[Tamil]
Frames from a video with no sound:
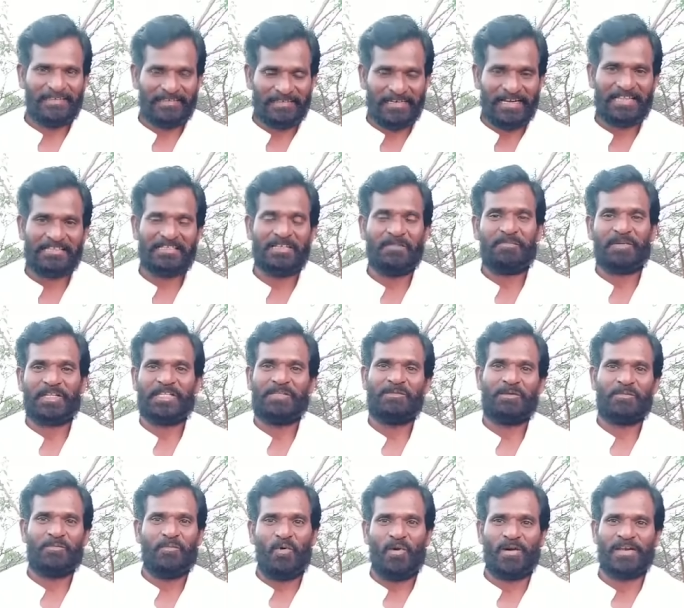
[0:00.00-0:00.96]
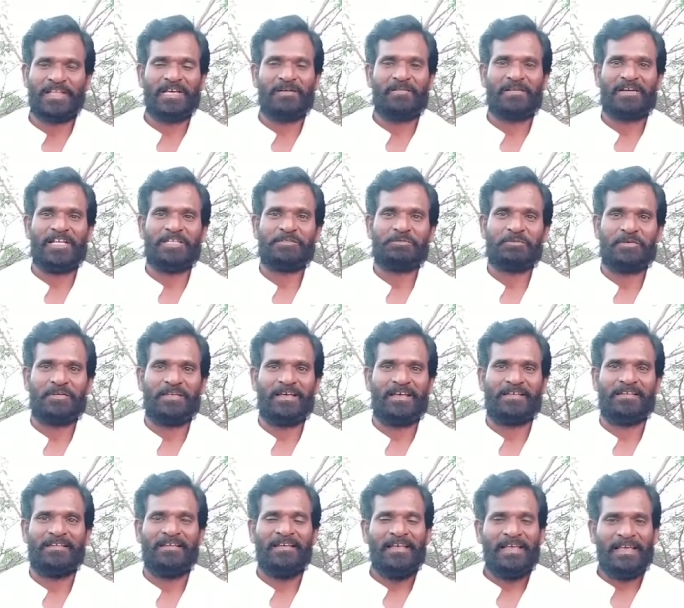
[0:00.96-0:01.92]
அதனால தான் பிரதமர் மோடி அவர்களே
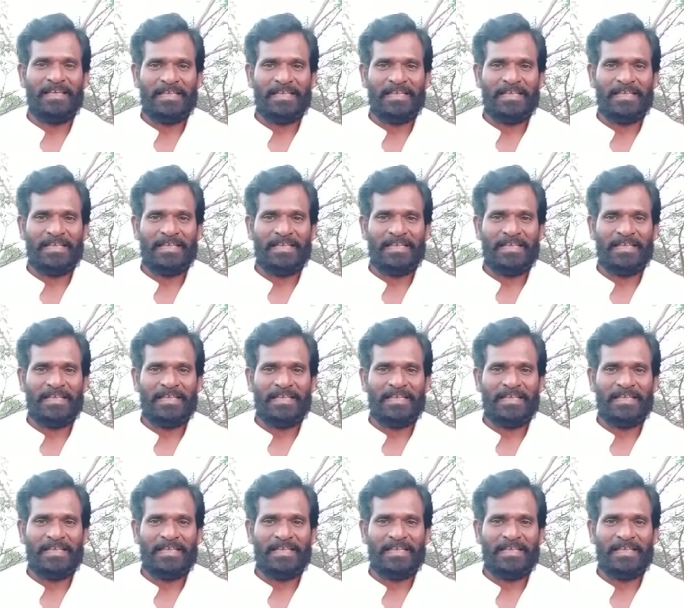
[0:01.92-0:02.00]
சொன்னார்